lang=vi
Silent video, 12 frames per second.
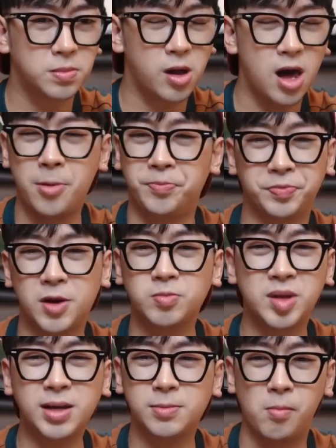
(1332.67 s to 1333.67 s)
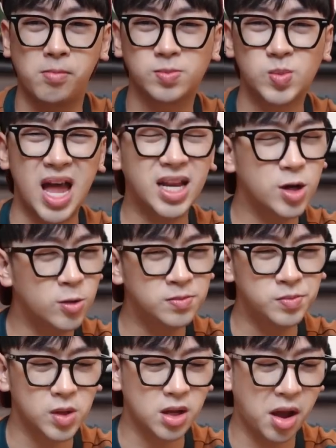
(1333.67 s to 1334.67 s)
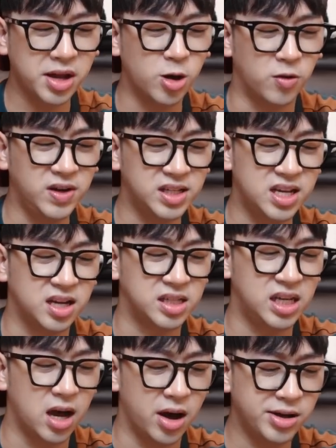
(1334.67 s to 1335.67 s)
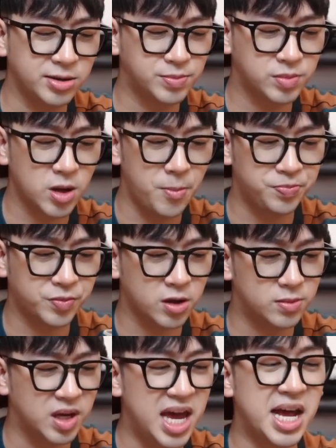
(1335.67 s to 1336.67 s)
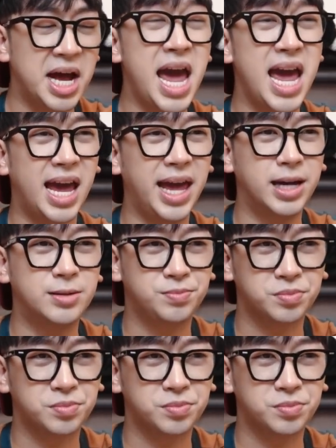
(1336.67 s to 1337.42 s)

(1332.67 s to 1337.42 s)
không không thích ăn đúng kiểu vị giềng giềng ấy nghệ nghệ ấy